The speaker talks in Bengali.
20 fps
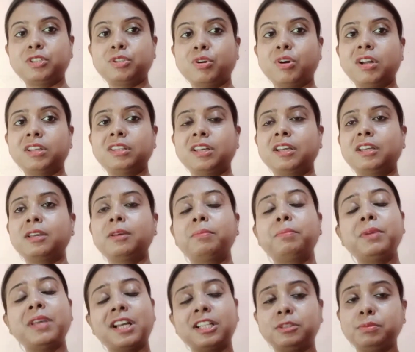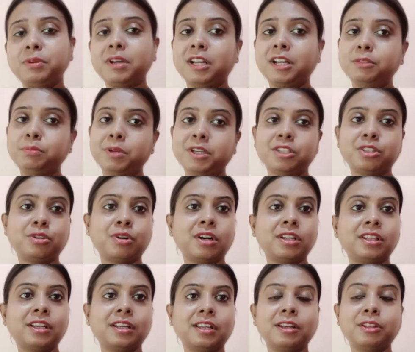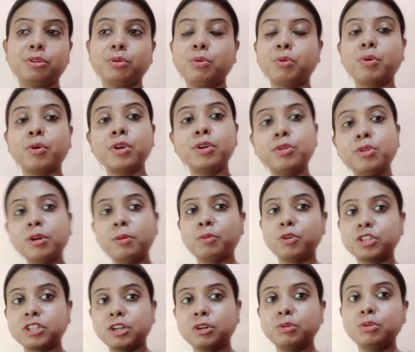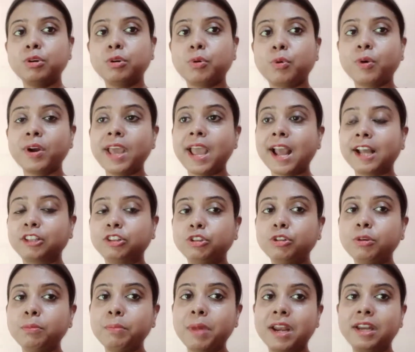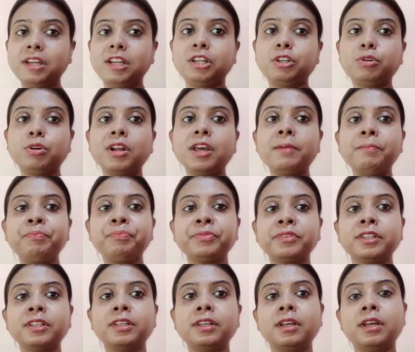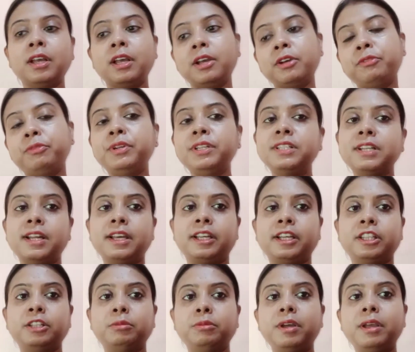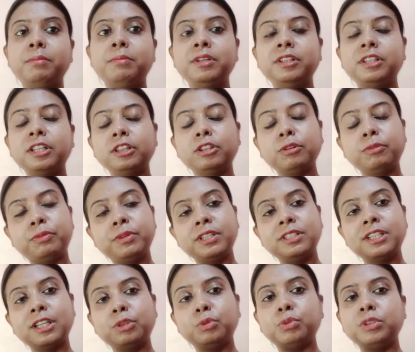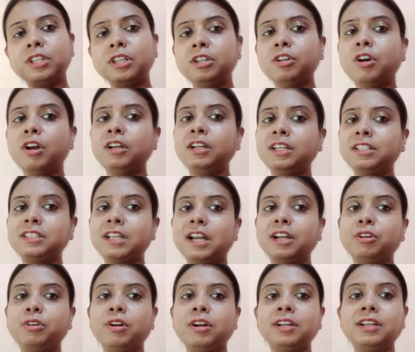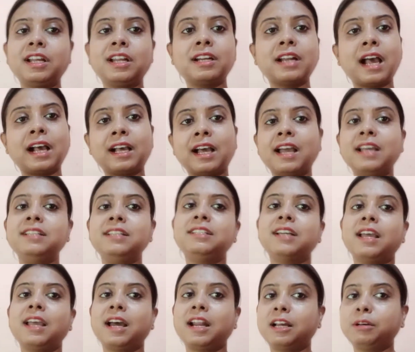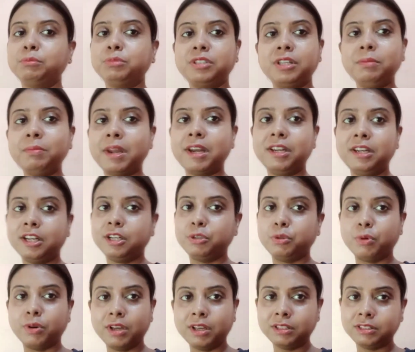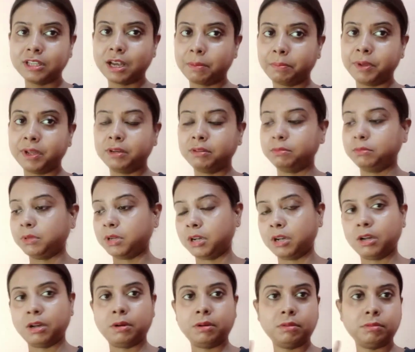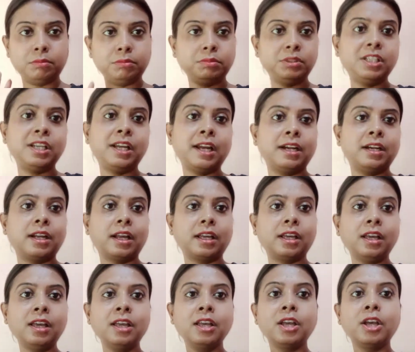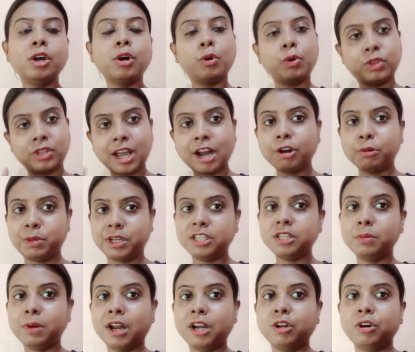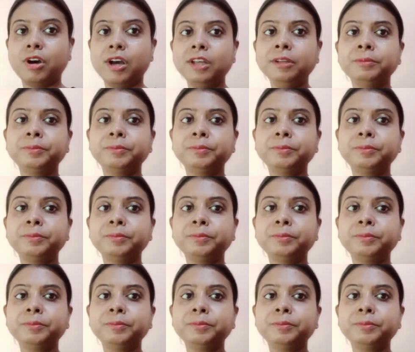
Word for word: করা থাকে পেঁয়াজ ফেয়াজ পেস্ট করা থাকে তো ওইগুলো মশলাগুলো করে একদম ম্যারিনেট করে ফ্রিজে রেখে দেবো এমনিতে তো ফ্রিজে দু তিন ঘন্টা চার ঘন্টা রাখাই যায় আরামসে ম্যারিনেট করে চাপের চিকেনটাকে ওতে আরও বেশি ভালো হয়